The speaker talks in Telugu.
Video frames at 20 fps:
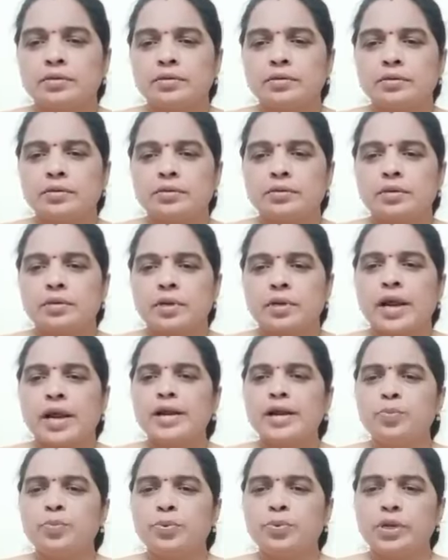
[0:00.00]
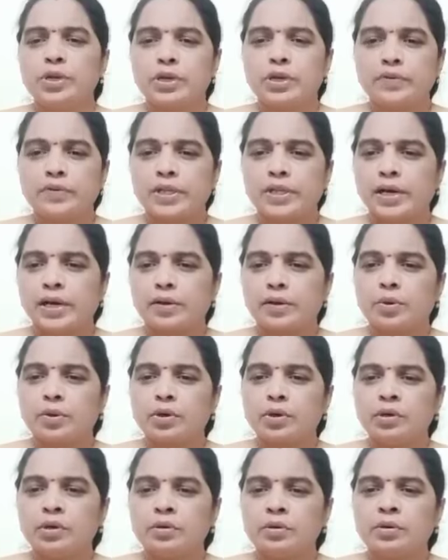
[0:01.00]
ల్యాండ్ పూలింగ్ విధానంలో
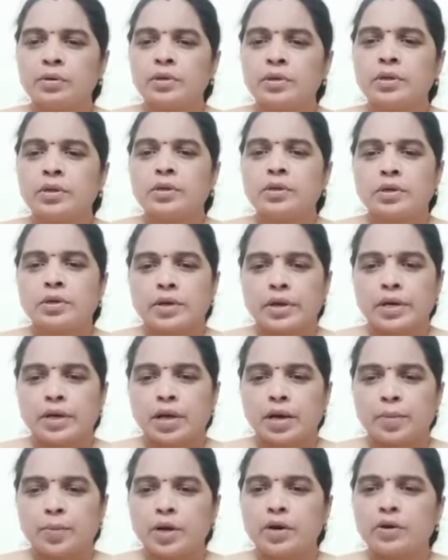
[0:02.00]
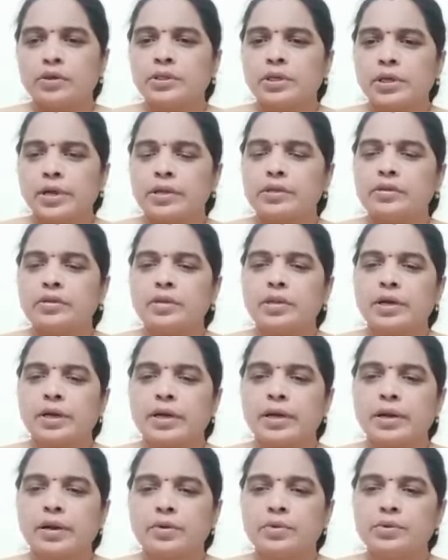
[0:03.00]
రై అమరావతి రైతుల దగ్గర
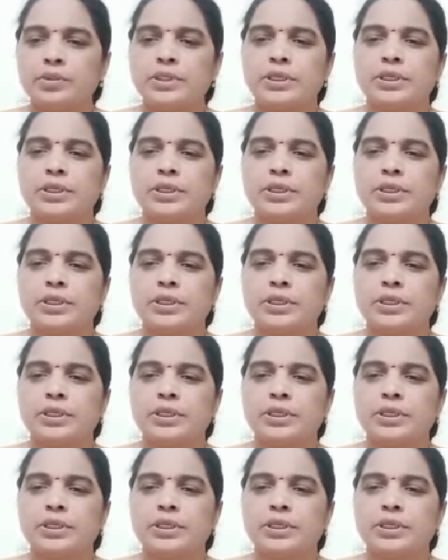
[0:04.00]
నుంచి